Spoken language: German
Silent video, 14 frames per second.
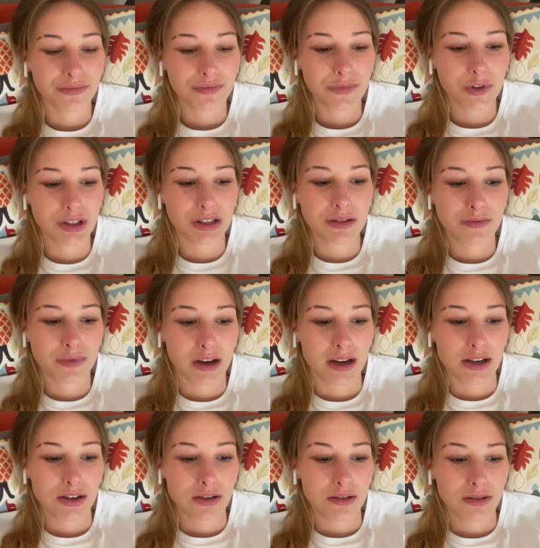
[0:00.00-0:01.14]
Trotzdem war
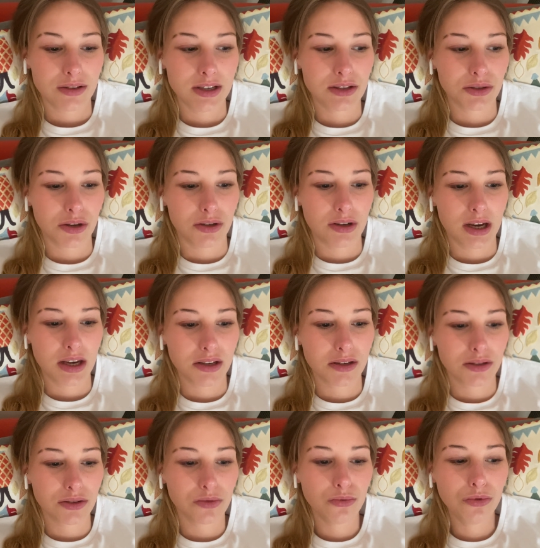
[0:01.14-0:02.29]
der Dienst heute echt
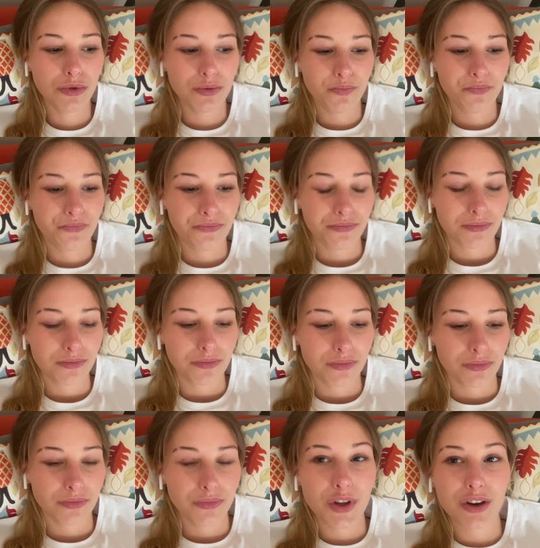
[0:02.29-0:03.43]
ganz gut.
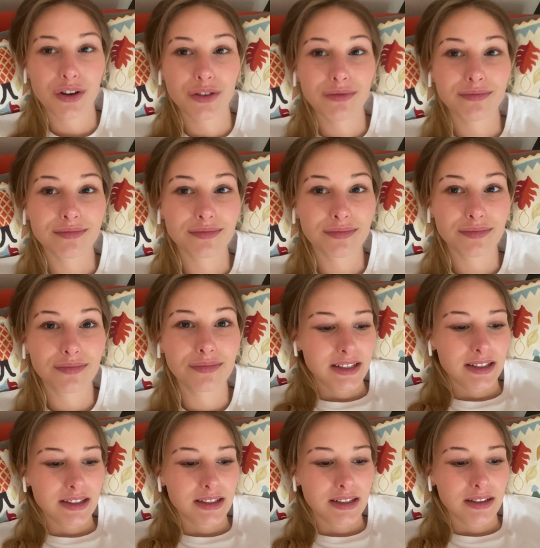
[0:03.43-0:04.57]
Ja,
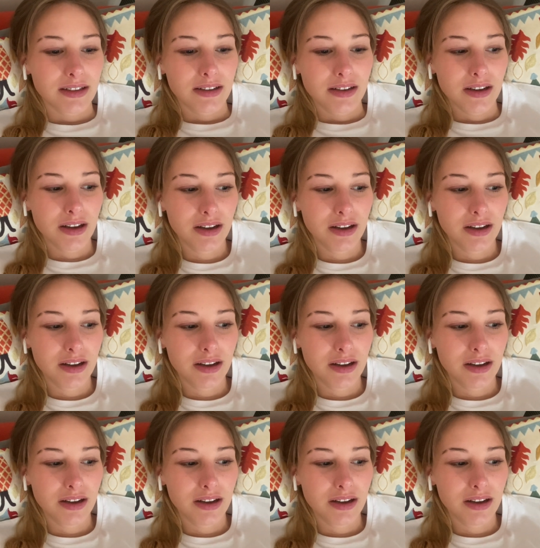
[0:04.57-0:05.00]
das äh,